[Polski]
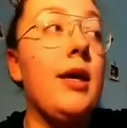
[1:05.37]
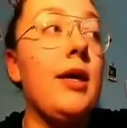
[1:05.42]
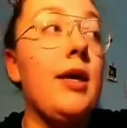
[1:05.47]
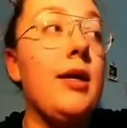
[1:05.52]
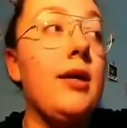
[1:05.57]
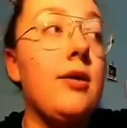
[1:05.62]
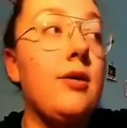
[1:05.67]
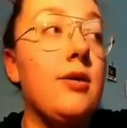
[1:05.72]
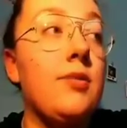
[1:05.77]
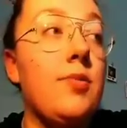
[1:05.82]

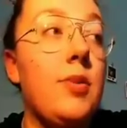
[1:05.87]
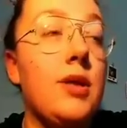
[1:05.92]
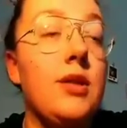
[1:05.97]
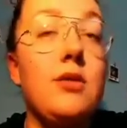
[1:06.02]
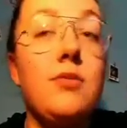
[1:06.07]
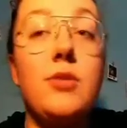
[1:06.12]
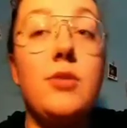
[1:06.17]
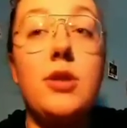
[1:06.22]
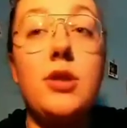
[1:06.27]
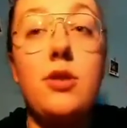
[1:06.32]
I to jest
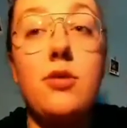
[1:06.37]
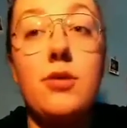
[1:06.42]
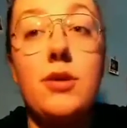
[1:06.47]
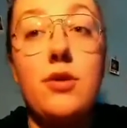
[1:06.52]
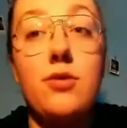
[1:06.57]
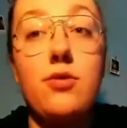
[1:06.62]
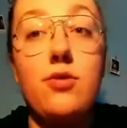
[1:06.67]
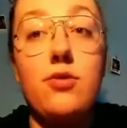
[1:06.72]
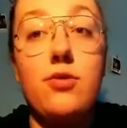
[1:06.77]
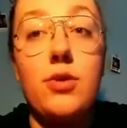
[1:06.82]
bardzo
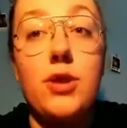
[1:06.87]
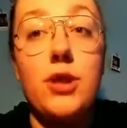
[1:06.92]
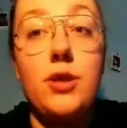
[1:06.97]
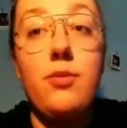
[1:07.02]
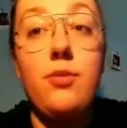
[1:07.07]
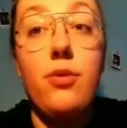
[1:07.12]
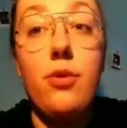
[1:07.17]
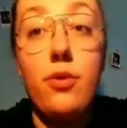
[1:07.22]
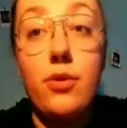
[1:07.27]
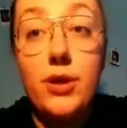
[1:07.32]
męczące uczucie,
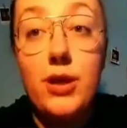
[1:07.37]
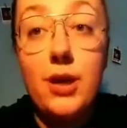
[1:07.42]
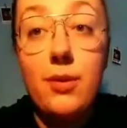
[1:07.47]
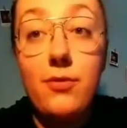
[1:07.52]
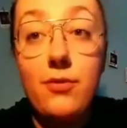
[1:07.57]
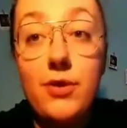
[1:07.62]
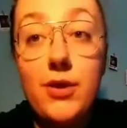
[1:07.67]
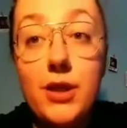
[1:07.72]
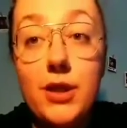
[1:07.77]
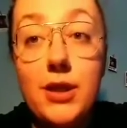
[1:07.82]
bo
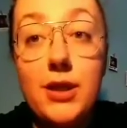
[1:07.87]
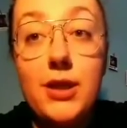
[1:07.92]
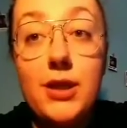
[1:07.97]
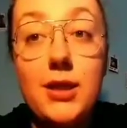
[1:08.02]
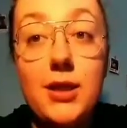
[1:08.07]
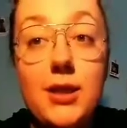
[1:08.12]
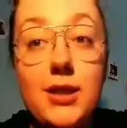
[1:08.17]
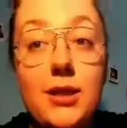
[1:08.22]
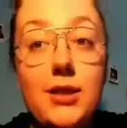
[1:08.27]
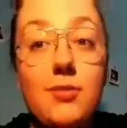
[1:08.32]
chciałabym
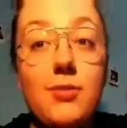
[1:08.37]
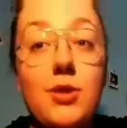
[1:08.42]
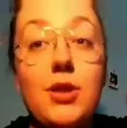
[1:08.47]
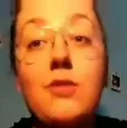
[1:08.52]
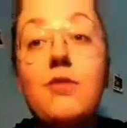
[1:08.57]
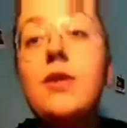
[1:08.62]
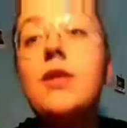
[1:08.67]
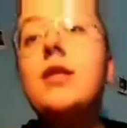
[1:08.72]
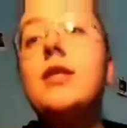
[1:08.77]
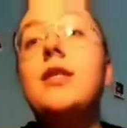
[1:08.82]
wiedzieć
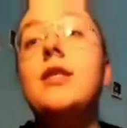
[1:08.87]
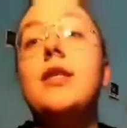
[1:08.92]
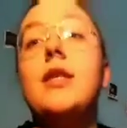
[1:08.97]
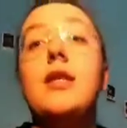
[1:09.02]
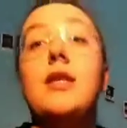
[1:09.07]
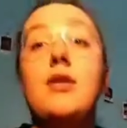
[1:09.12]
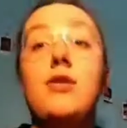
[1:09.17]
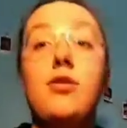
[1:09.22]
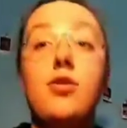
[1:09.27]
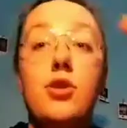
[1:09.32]
mniej więcej,
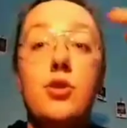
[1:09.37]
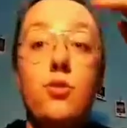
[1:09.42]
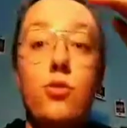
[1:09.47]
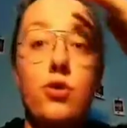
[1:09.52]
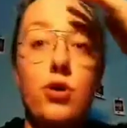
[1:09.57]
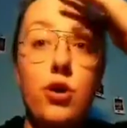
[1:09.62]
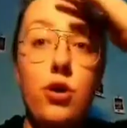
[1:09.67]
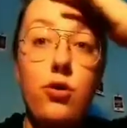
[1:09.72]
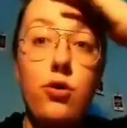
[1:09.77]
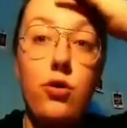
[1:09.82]
kiedy to się
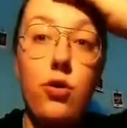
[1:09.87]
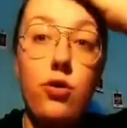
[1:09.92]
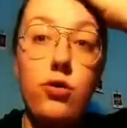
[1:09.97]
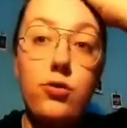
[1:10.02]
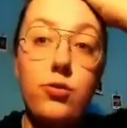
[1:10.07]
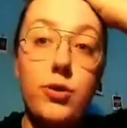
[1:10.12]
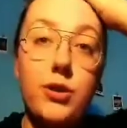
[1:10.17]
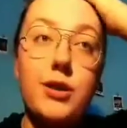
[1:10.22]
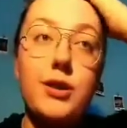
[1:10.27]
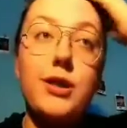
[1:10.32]
może
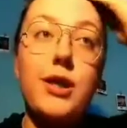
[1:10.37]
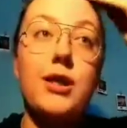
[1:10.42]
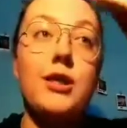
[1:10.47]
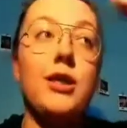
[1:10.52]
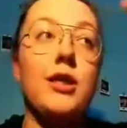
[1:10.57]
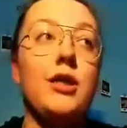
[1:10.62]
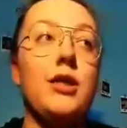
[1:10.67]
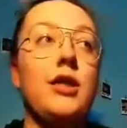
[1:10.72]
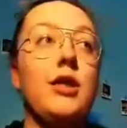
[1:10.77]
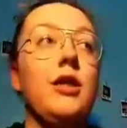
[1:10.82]
odbyć, a
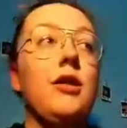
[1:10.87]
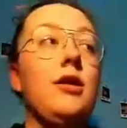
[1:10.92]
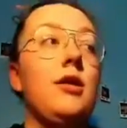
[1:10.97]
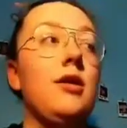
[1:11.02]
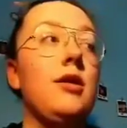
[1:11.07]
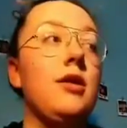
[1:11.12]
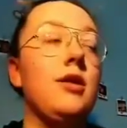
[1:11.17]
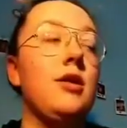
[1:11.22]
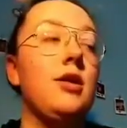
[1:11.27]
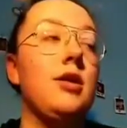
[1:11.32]
nie, że
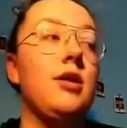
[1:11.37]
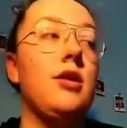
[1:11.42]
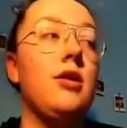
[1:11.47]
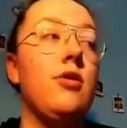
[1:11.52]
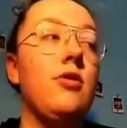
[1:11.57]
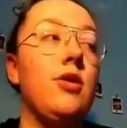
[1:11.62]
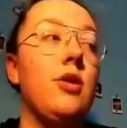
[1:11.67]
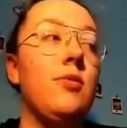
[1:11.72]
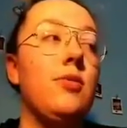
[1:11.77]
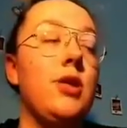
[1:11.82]
trzy
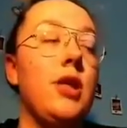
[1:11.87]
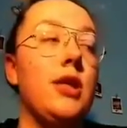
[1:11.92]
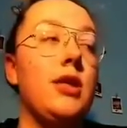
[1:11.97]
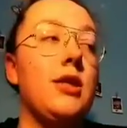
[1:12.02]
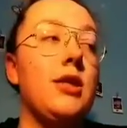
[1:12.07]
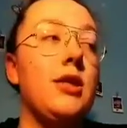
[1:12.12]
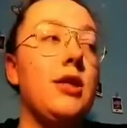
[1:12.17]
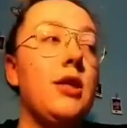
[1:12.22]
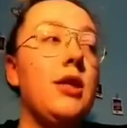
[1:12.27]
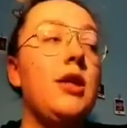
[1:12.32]
tygodnie
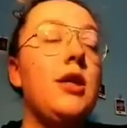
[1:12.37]
przed.